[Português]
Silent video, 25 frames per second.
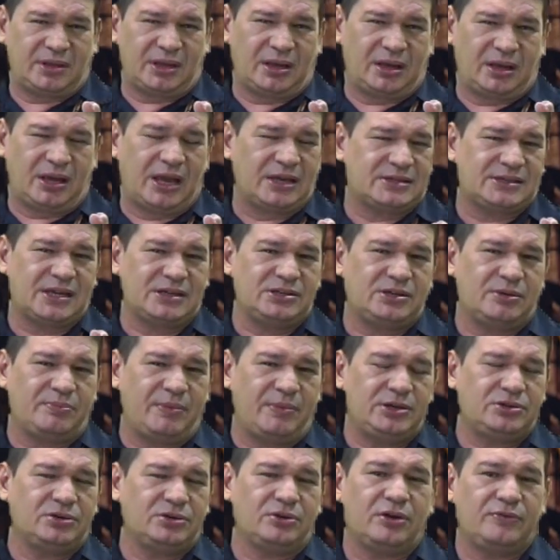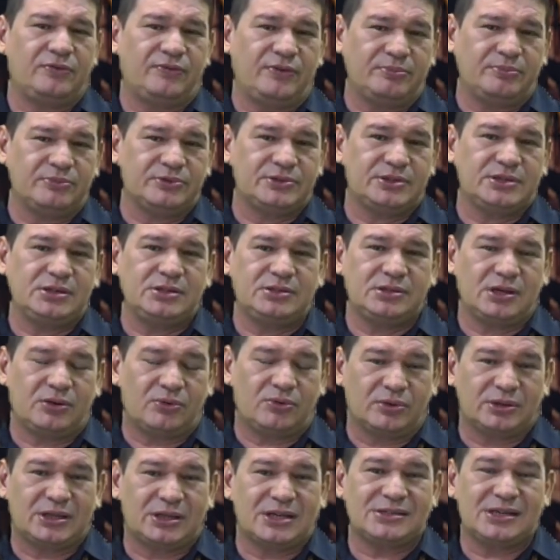Recentemente nós vimos isso
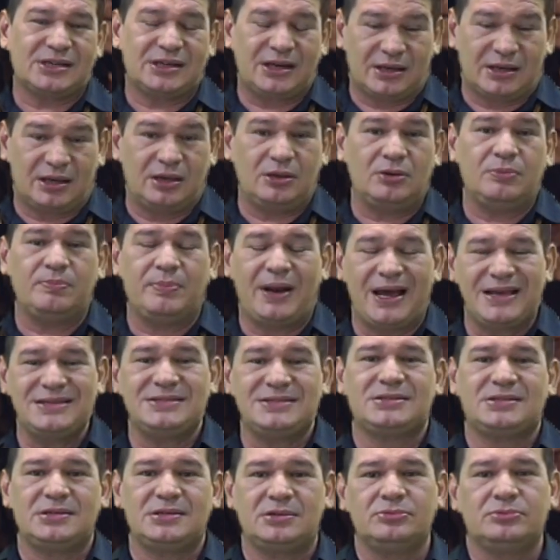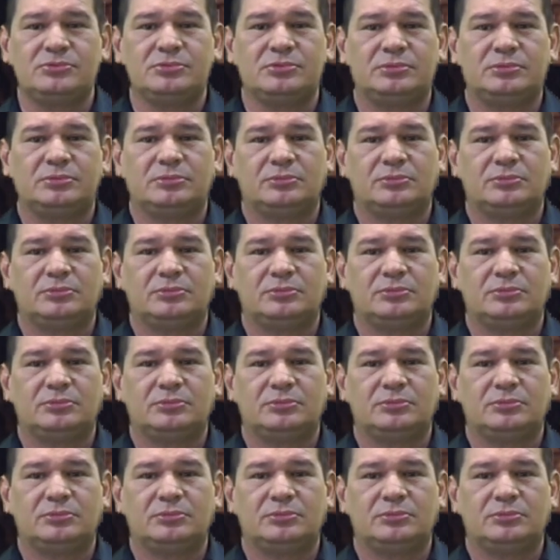acontecendo aqui no Brasil.